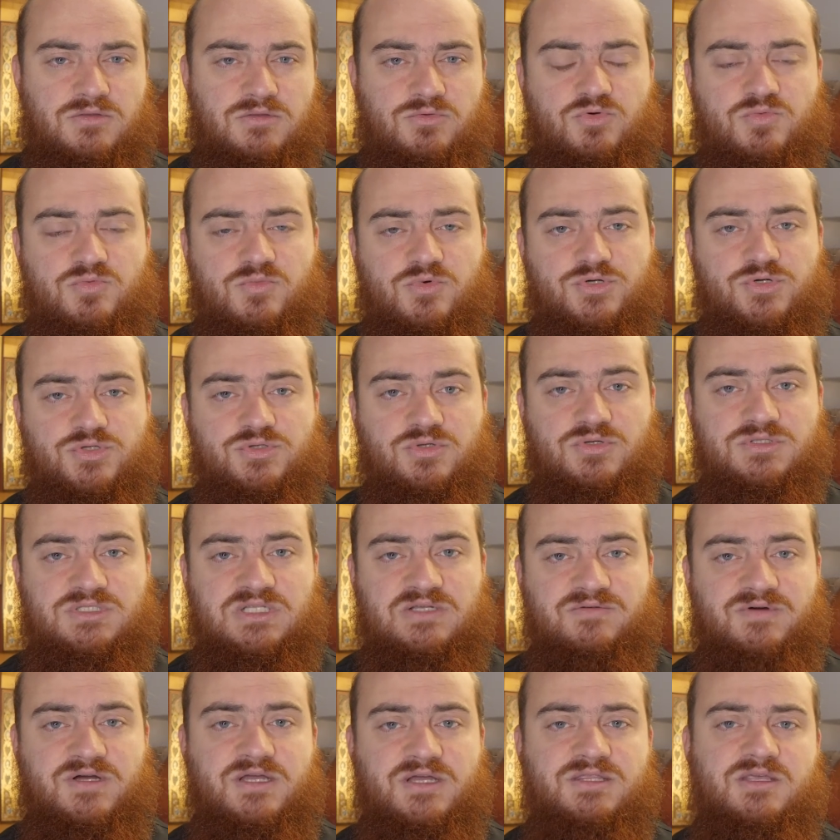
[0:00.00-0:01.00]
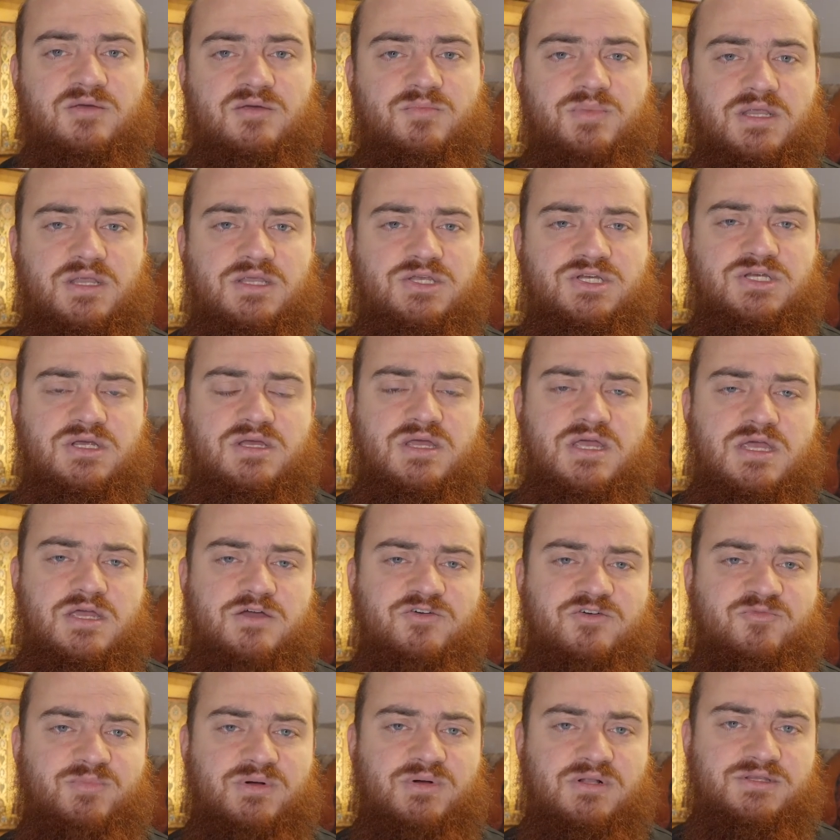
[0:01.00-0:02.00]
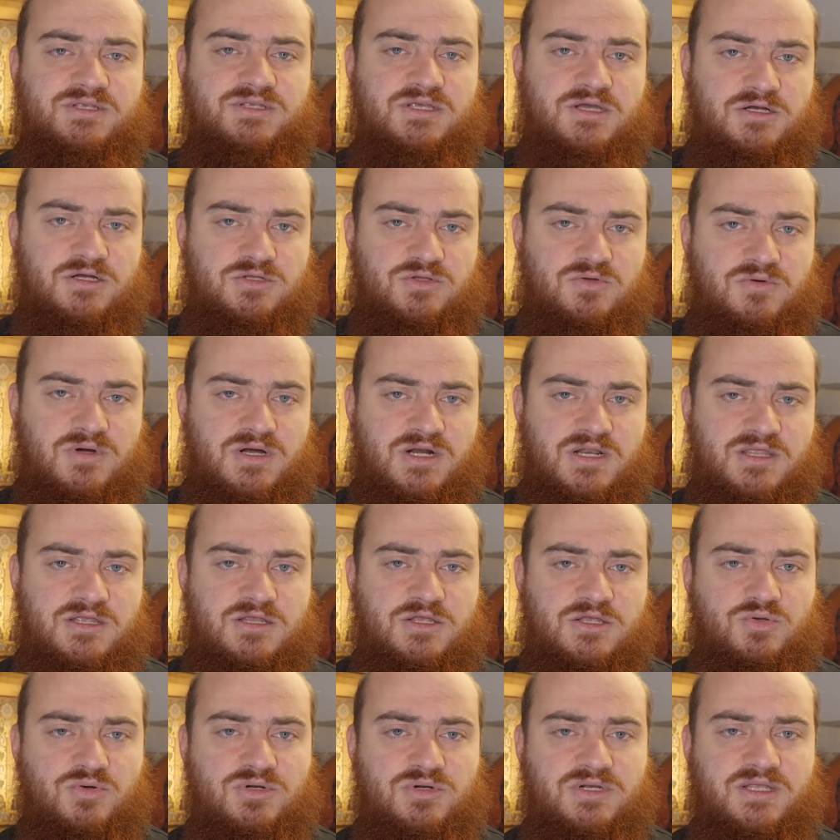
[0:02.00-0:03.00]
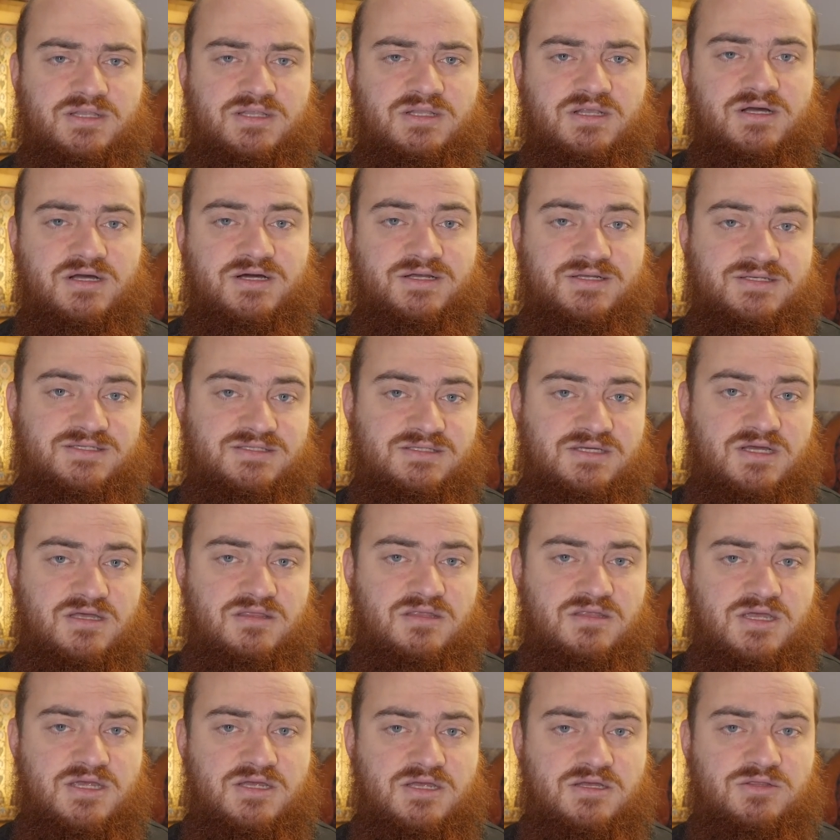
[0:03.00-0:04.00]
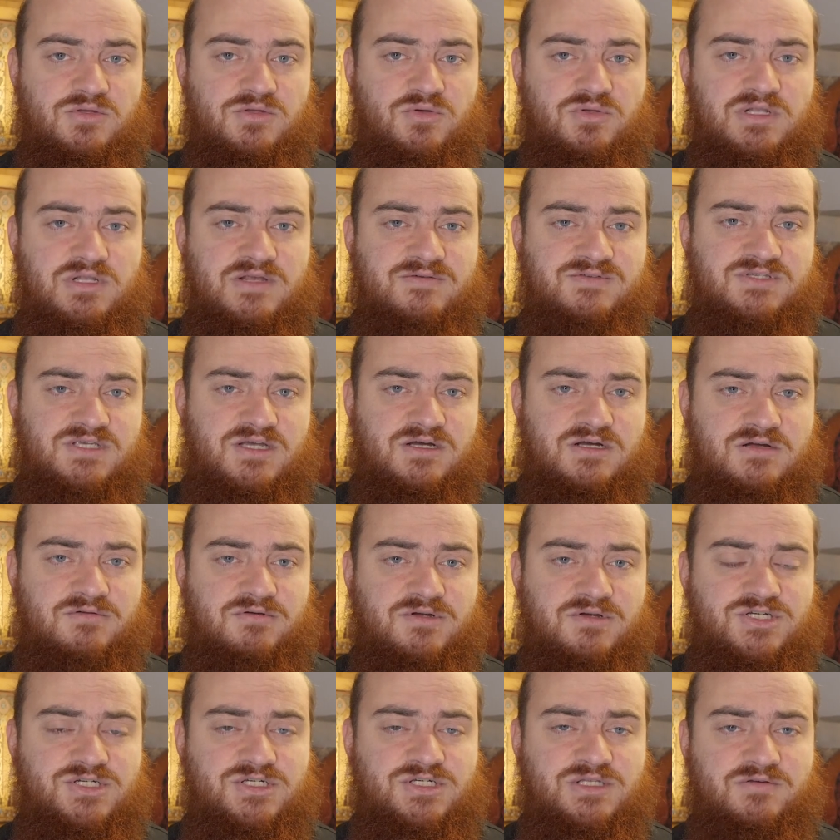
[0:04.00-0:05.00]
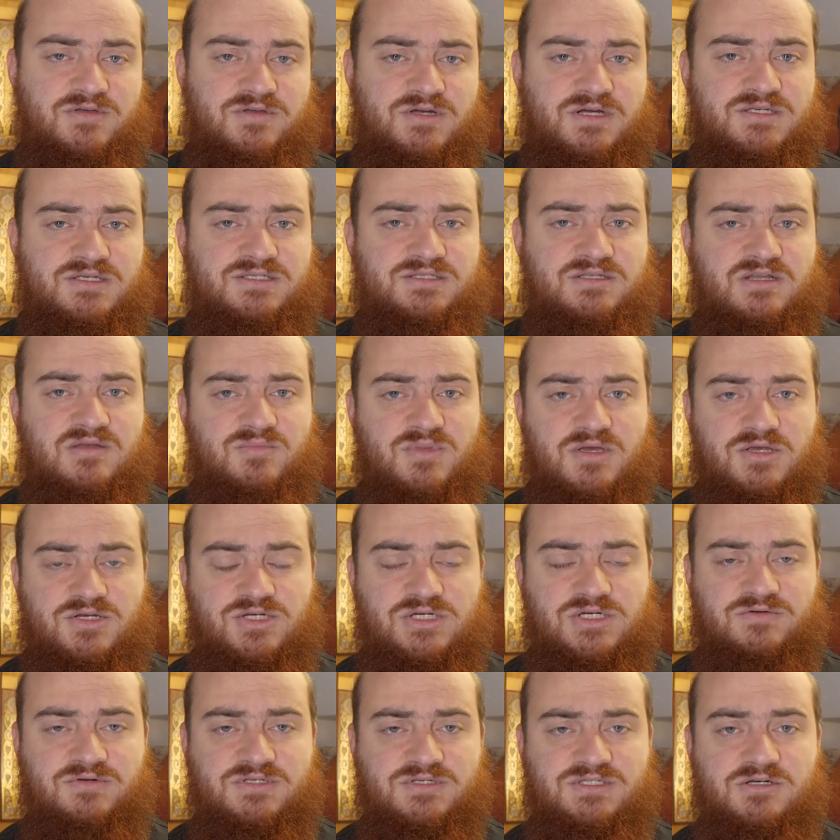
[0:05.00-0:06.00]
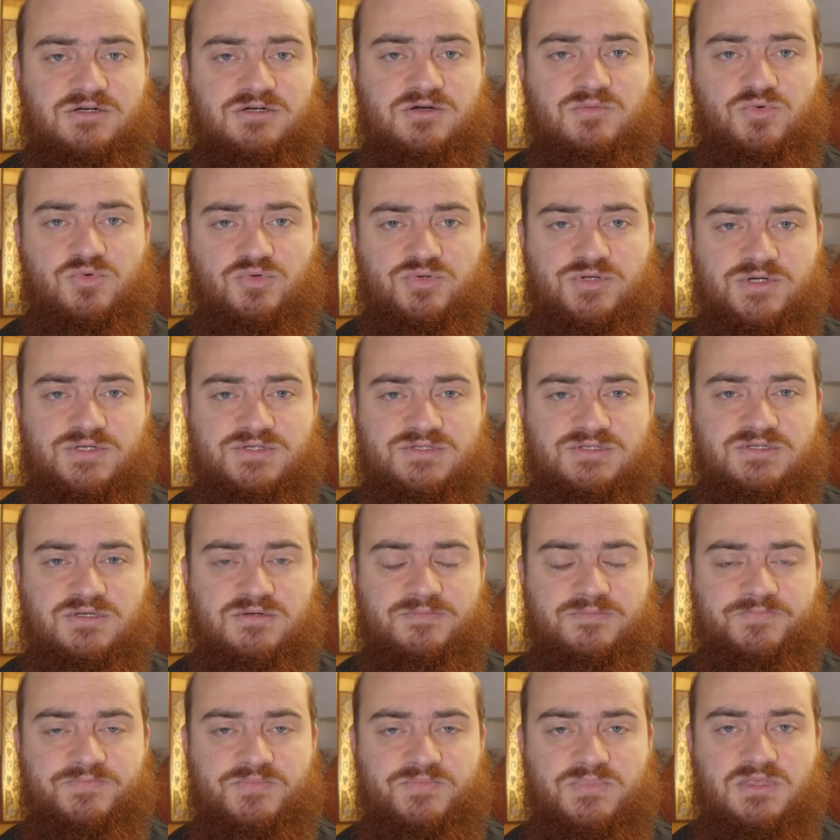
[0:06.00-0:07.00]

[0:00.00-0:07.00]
Думаю, что слова этой притчи вполне актуальны не только для христиан, но и для всякого человека, стремящегося к мудрости.